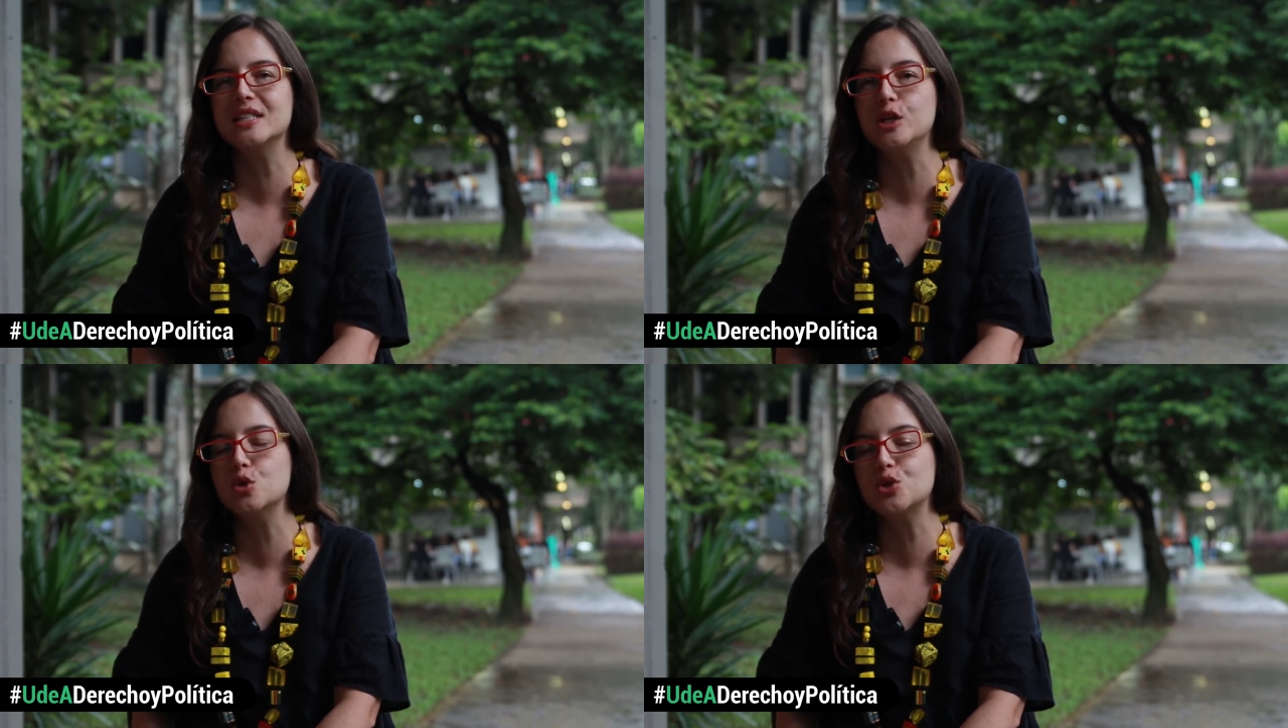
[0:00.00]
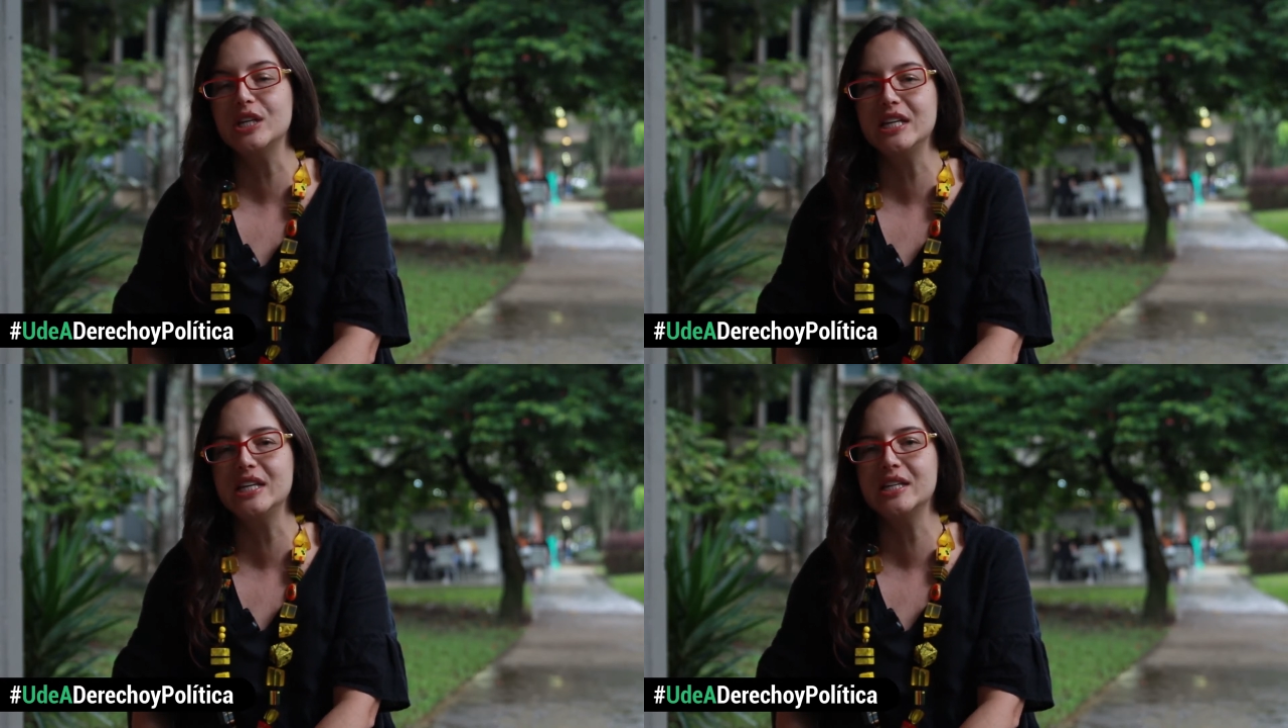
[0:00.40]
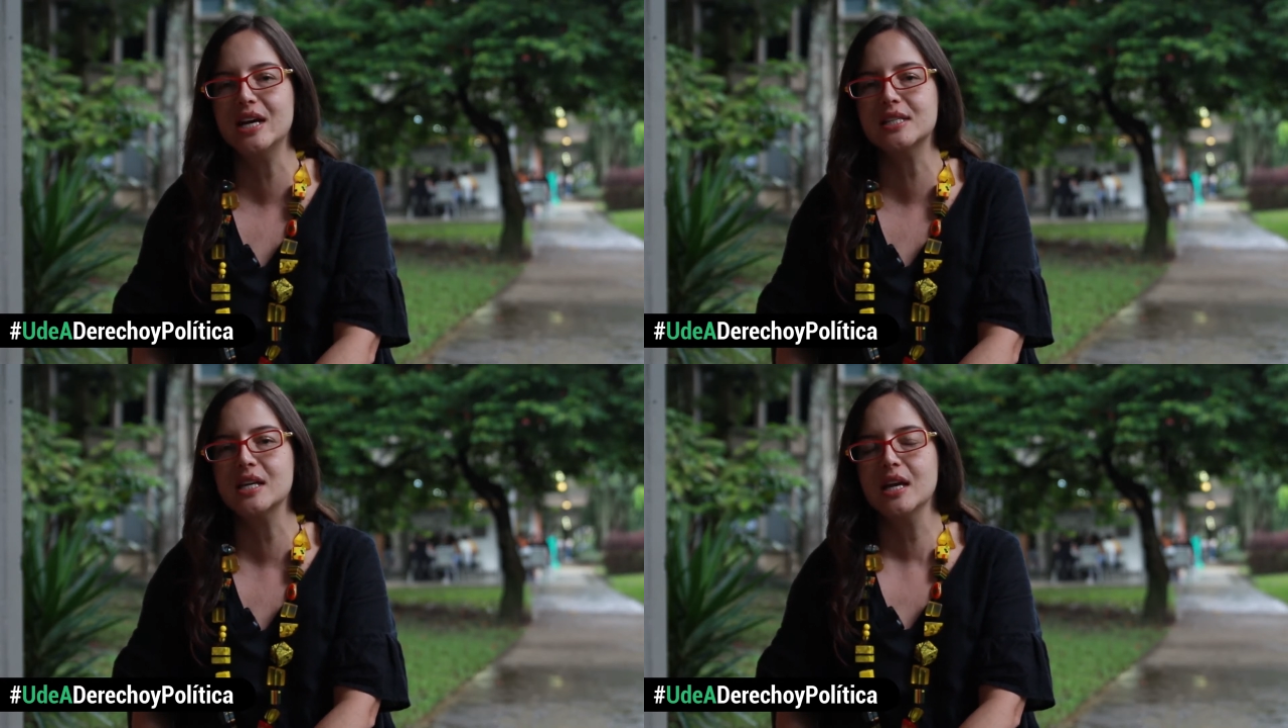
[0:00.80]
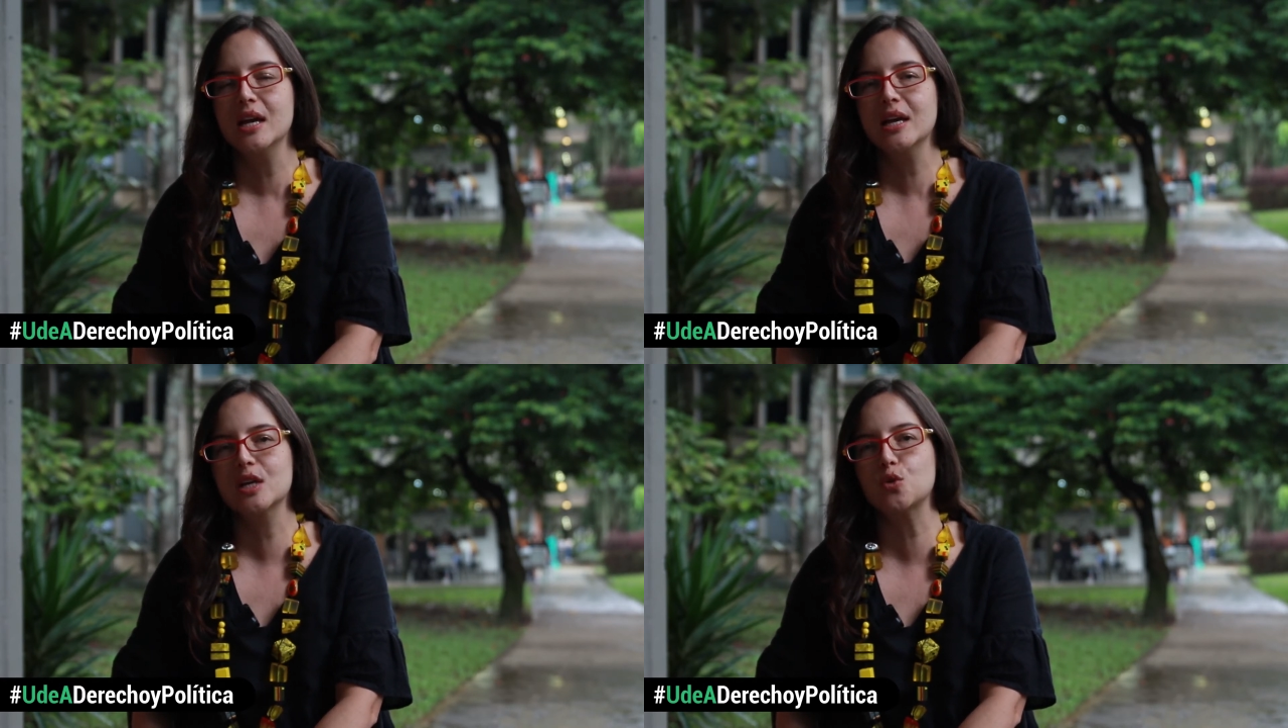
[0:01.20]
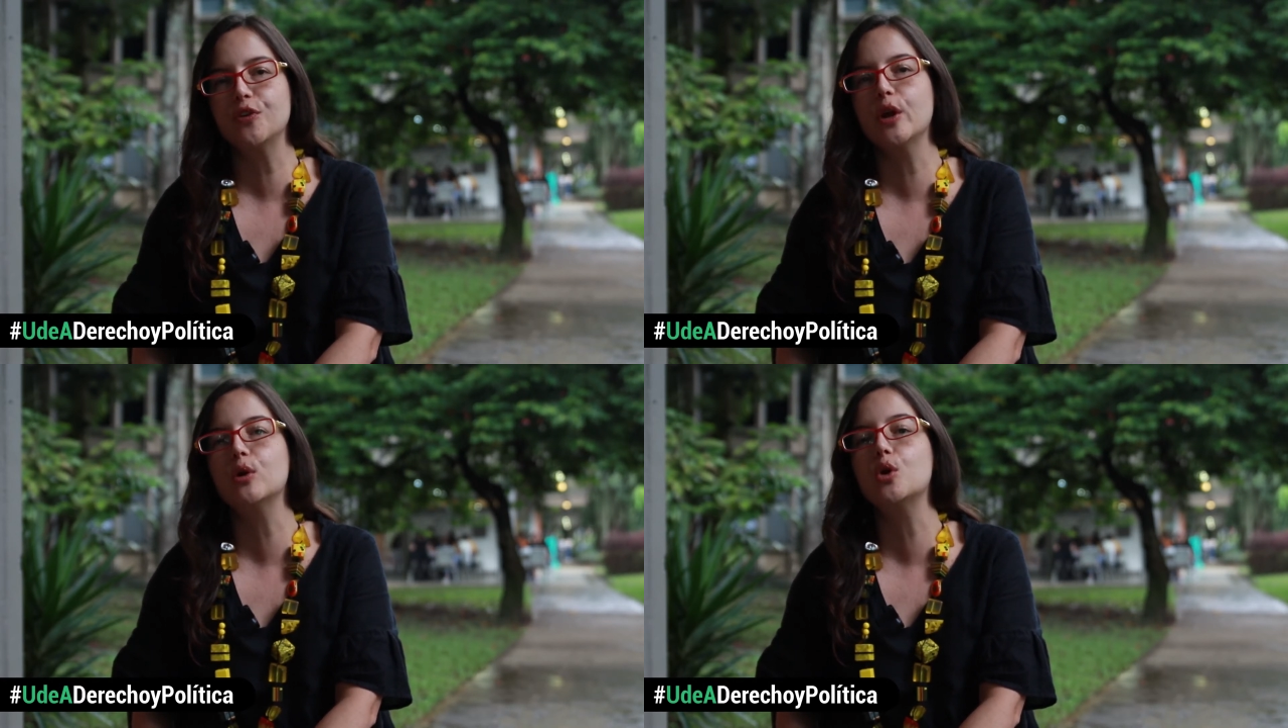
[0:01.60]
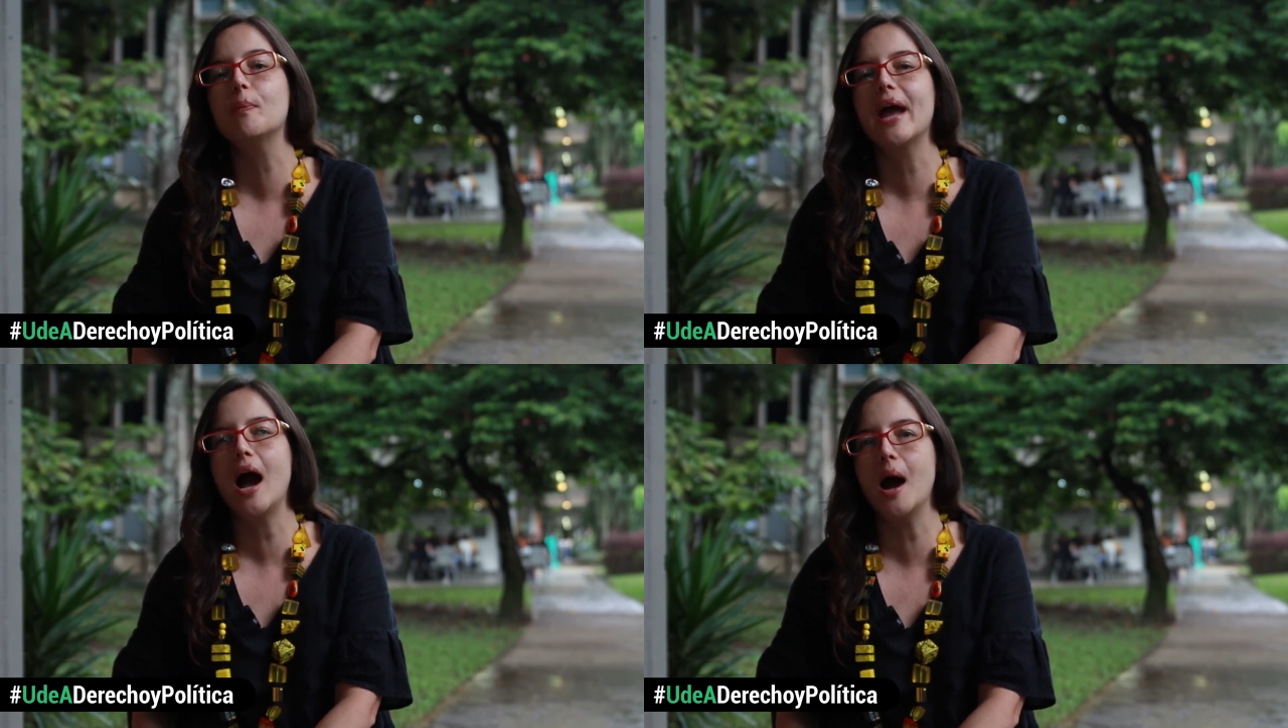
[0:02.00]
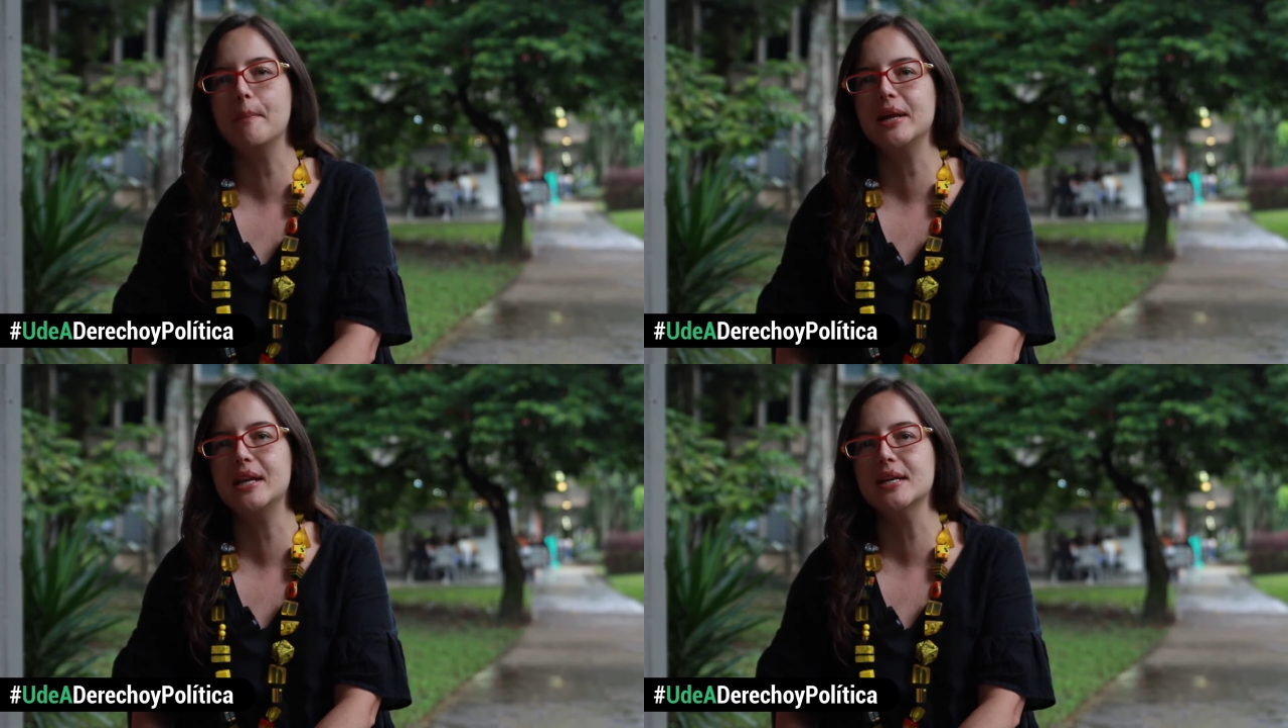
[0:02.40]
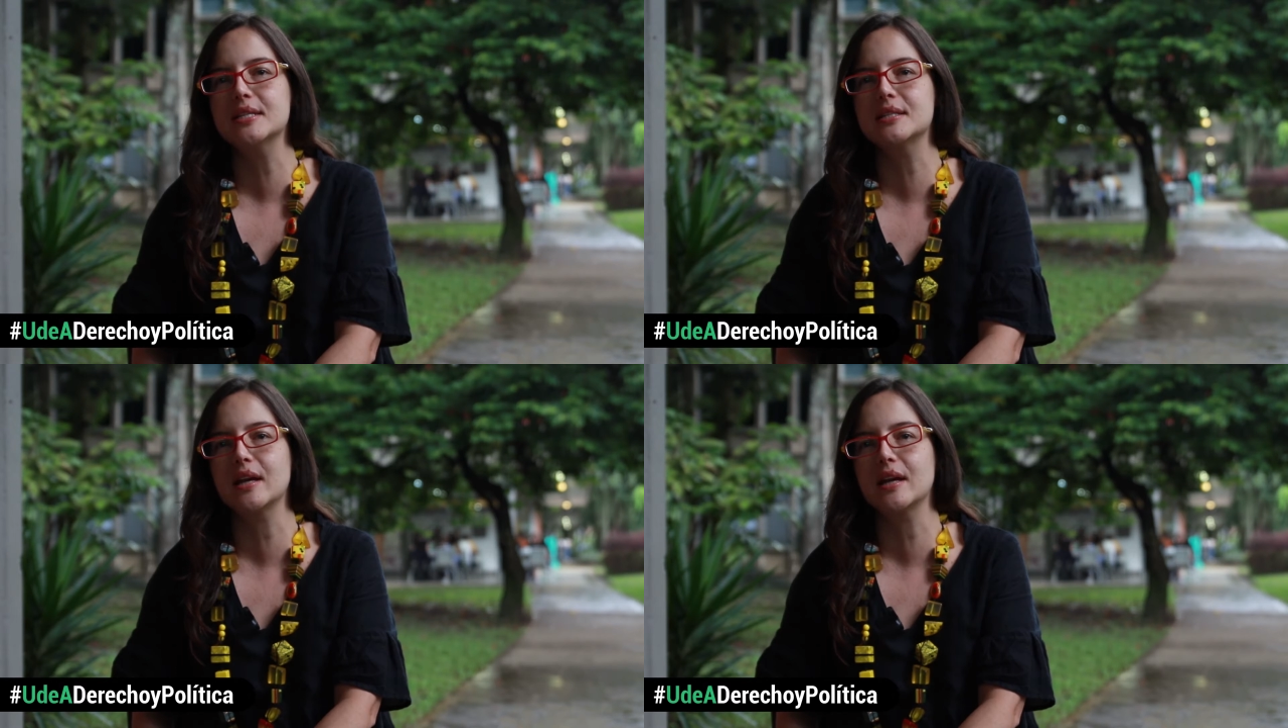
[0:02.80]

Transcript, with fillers: niños y niñas que sufrieron los vejámenes,